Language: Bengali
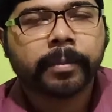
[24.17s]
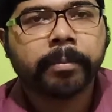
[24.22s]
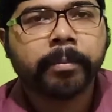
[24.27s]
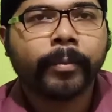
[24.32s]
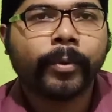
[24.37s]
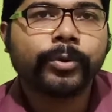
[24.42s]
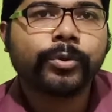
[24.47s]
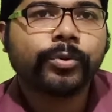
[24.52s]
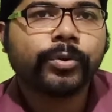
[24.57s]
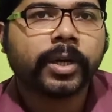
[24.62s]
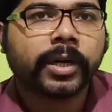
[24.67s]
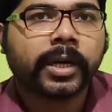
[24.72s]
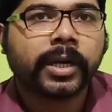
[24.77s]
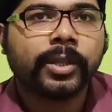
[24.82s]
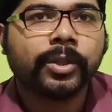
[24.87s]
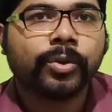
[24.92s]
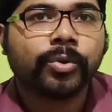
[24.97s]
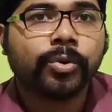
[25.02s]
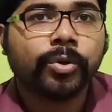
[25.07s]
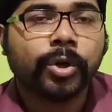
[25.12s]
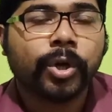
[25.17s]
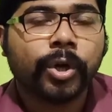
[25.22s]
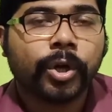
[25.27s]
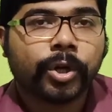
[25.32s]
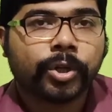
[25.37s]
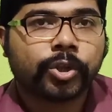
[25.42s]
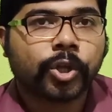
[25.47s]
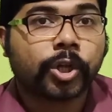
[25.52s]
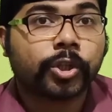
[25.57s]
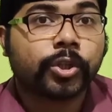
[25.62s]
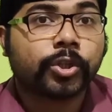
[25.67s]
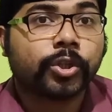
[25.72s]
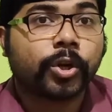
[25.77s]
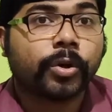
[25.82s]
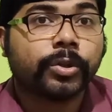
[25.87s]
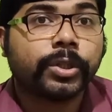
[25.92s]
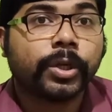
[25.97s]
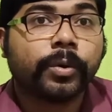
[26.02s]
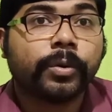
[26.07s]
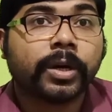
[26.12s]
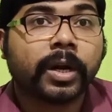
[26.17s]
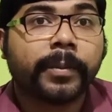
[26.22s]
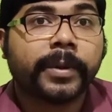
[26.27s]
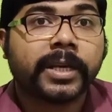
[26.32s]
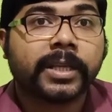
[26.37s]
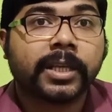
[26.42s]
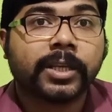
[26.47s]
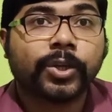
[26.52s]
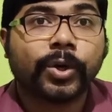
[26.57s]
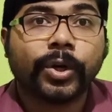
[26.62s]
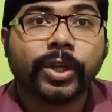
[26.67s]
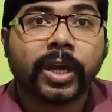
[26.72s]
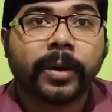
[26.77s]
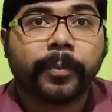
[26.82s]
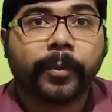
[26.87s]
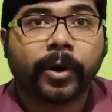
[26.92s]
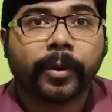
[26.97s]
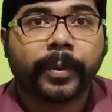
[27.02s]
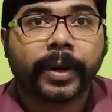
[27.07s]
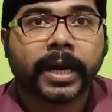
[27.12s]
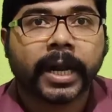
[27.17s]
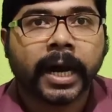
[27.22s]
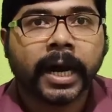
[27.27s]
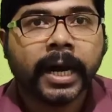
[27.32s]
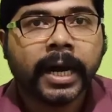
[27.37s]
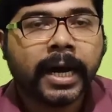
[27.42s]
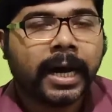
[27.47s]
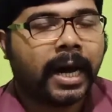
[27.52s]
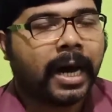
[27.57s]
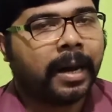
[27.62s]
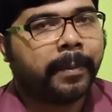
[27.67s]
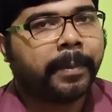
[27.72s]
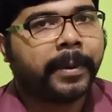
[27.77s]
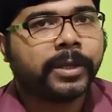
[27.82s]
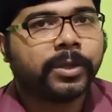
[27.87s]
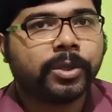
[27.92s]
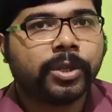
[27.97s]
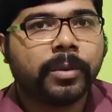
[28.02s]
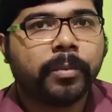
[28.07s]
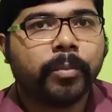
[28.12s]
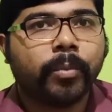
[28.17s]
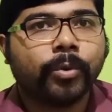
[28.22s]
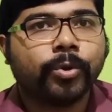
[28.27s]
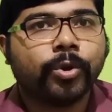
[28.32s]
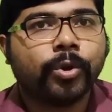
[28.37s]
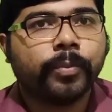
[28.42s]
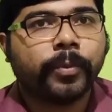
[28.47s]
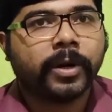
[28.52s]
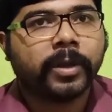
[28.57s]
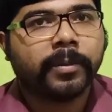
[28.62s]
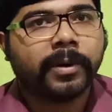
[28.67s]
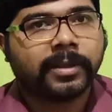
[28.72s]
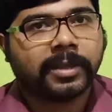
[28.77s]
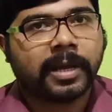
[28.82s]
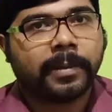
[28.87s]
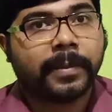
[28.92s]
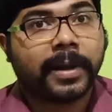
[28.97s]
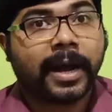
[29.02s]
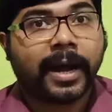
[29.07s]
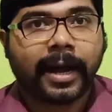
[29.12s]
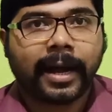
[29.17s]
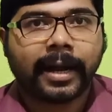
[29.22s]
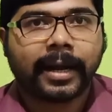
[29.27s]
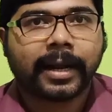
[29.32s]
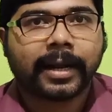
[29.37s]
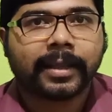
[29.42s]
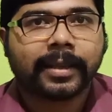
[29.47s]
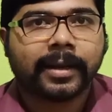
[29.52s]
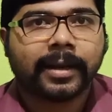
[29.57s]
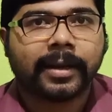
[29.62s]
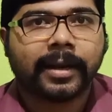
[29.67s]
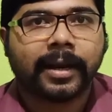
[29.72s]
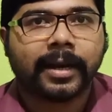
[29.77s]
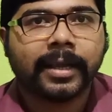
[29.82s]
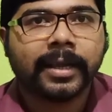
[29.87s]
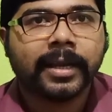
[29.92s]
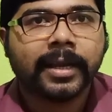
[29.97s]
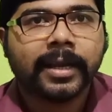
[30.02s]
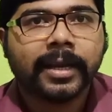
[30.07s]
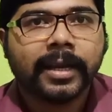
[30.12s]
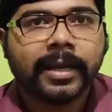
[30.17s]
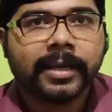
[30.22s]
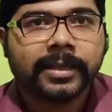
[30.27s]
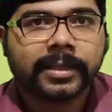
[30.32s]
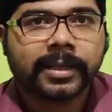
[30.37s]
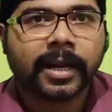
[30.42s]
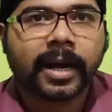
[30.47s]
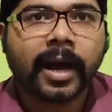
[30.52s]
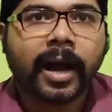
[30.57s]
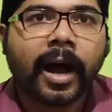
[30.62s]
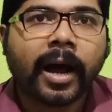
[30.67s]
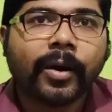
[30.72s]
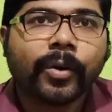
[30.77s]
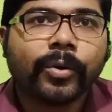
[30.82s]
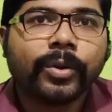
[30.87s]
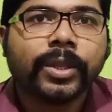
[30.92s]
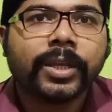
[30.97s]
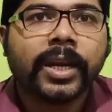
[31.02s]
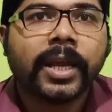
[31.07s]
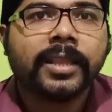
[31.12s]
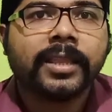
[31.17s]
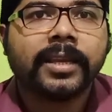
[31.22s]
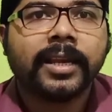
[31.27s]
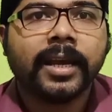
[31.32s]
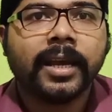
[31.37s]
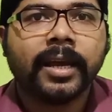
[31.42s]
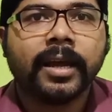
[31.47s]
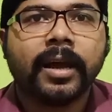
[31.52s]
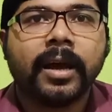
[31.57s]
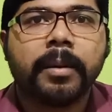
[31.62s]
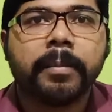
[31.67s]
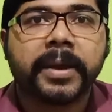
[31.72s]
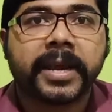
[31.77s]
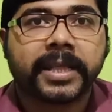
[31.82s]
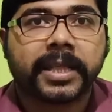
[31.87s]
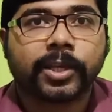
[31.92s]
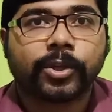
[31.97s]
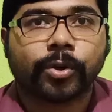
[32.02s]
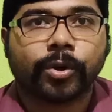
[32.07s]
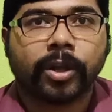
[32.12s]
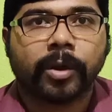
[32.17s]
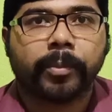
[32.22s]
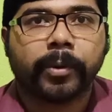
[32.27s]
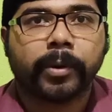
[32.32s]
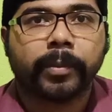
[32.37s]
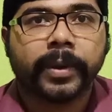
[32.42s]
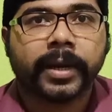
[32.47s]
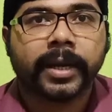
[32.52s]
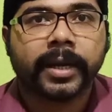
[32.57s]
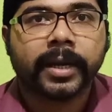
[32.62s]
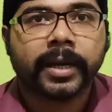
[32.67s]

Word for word: মধুটা কিন্তু তত সহজে গোটা মেঝেতে ছড়িয়ে পড়বে না আবার যদি মধুর পরিবর্তে আমরা আলকাতরা ঢালি সেটা আরও ধীরে ধীরে মেঝেতে ছড়িয়ে পড়বে